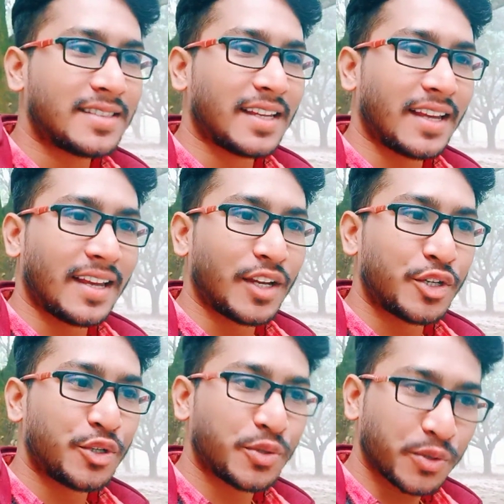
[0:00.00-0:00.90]
যে
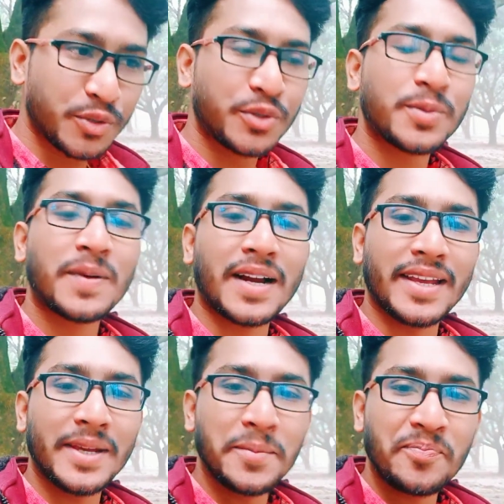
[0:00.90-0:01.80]
শ্বশুর বাড়ি